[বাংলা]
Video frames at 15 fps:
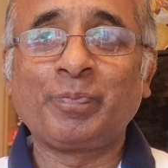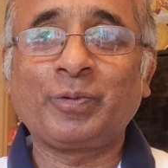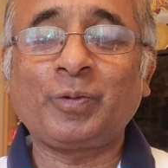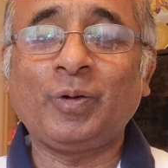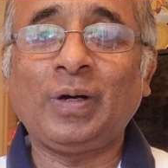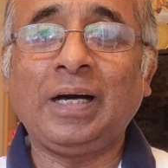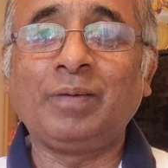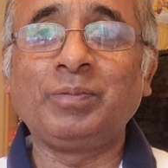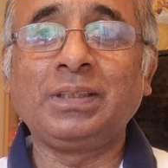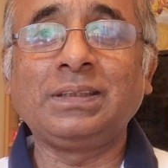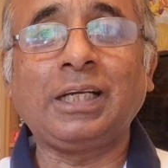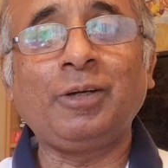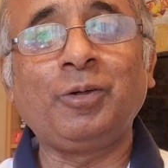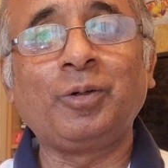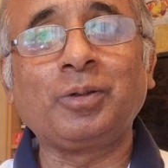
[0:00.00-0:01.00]
তো আমি
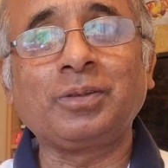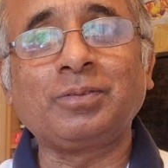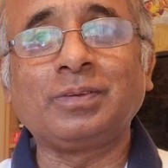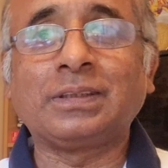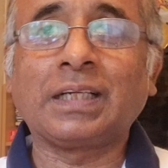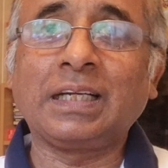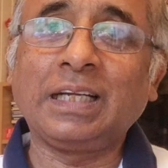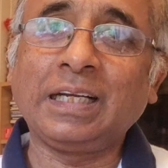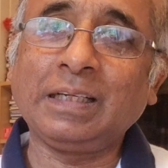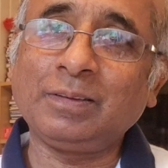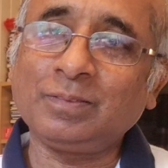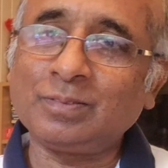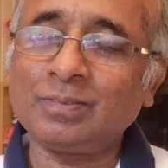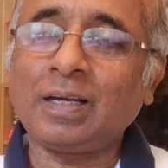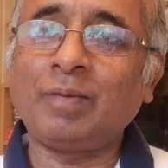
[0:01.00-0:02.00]
যাই হোক জেলে
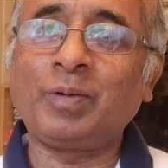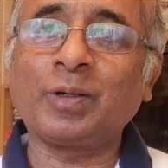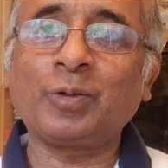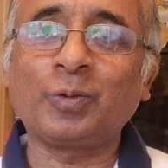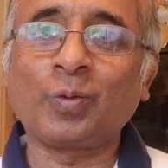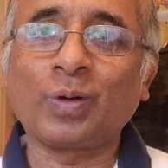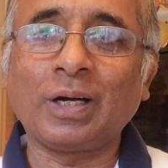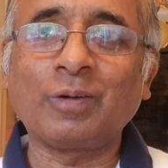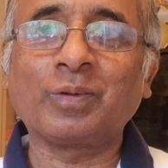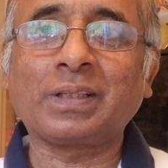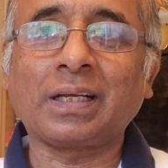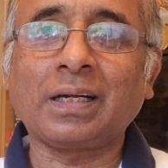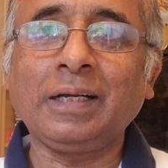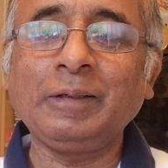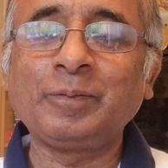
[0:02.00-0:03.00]
আমাকে ঢুকালো
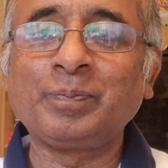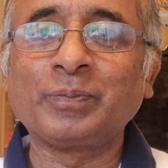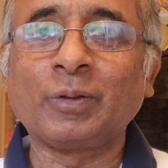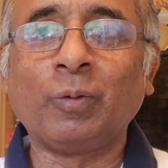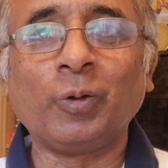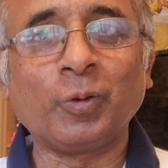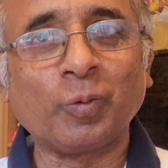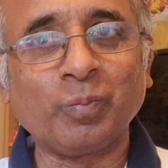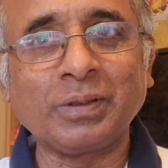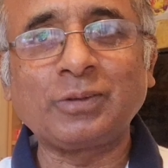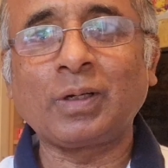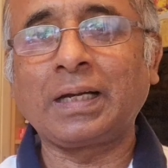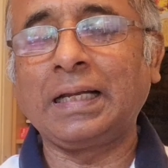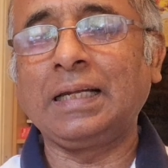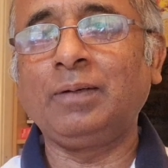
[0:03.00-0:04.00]
তারা ওই রুমে
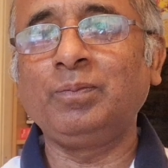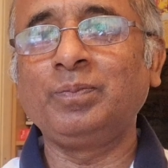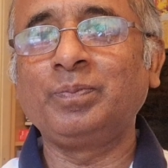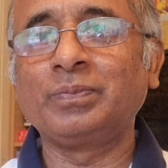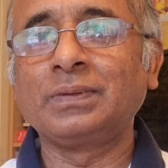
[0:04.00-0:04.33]
তো গেলাম